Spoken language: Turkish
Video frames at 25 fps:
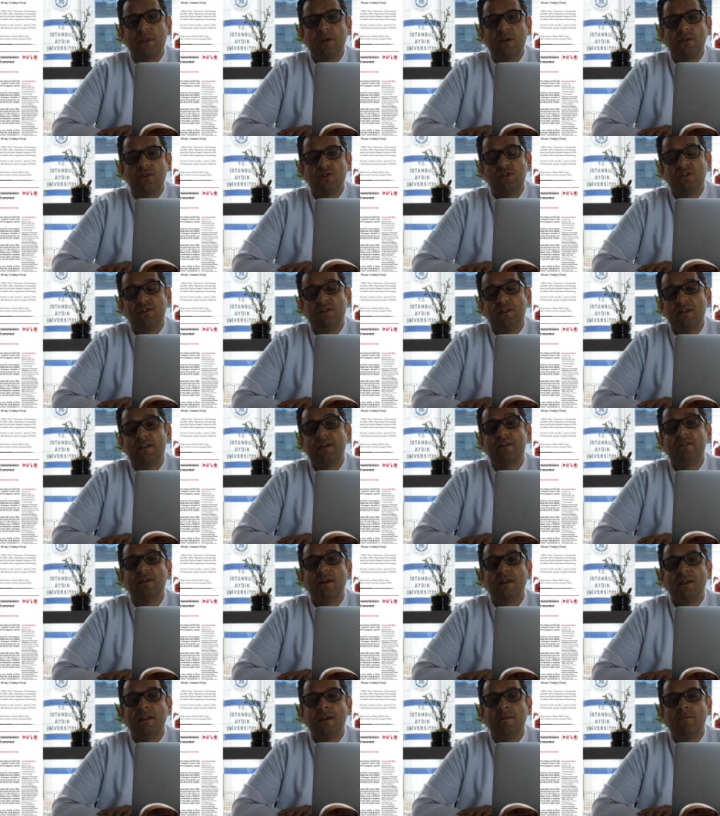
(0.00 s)
Çin'deki
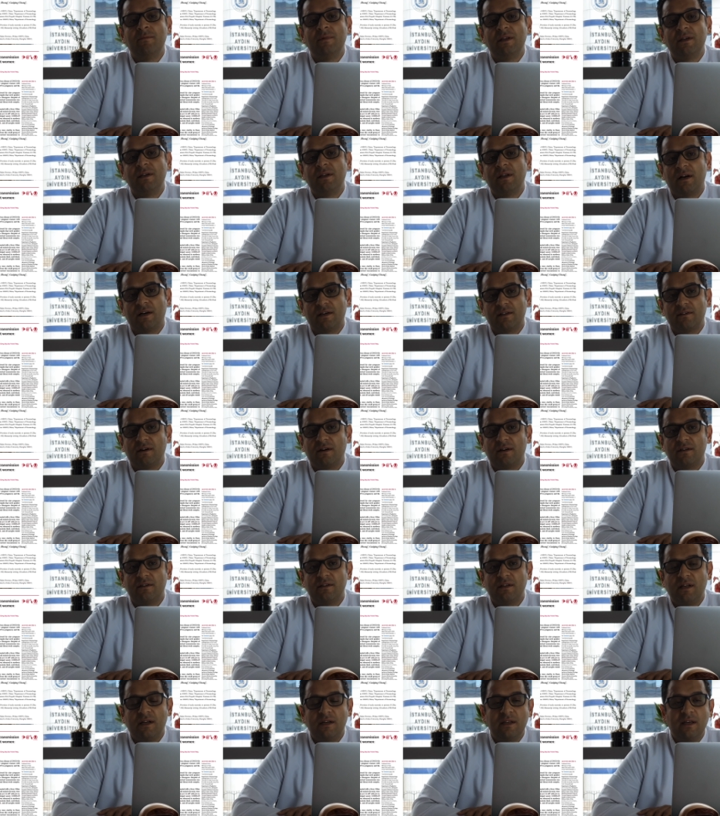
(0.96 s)
deneyimlerini
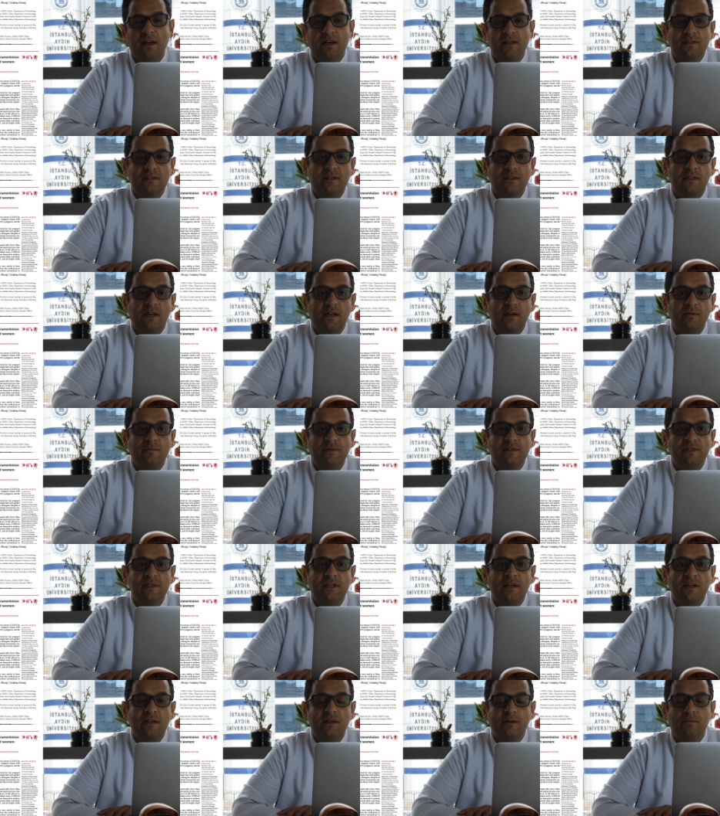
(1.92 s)
aktardılar, yazdılar.
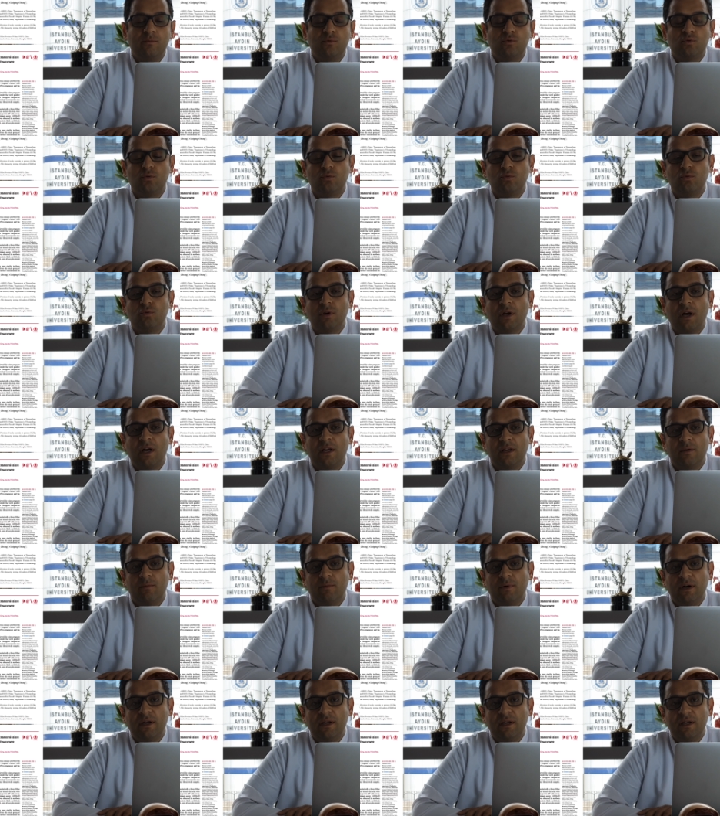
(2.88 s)
Bizlerle bütün
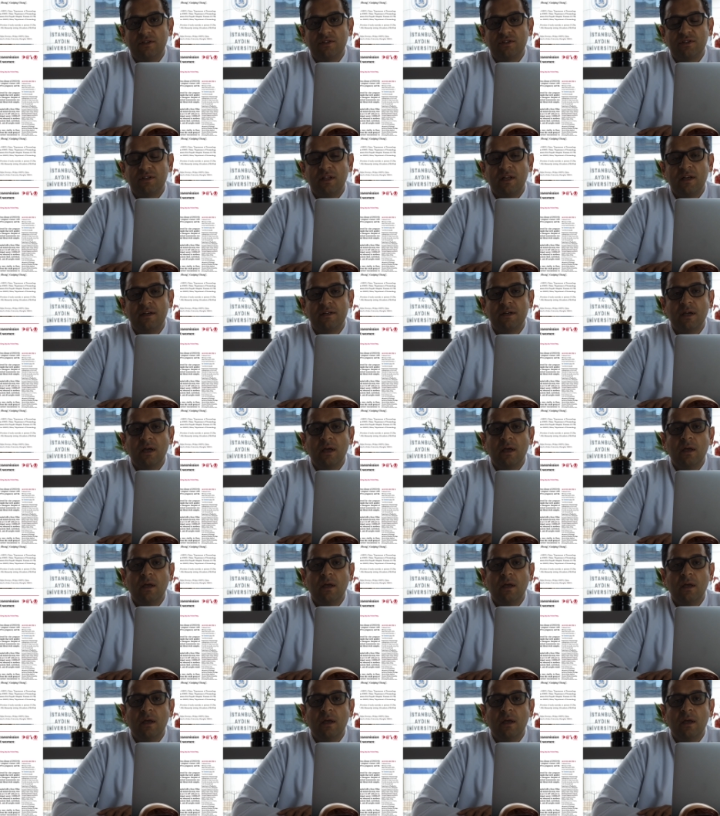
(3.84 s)
dünyayla paylaştılar.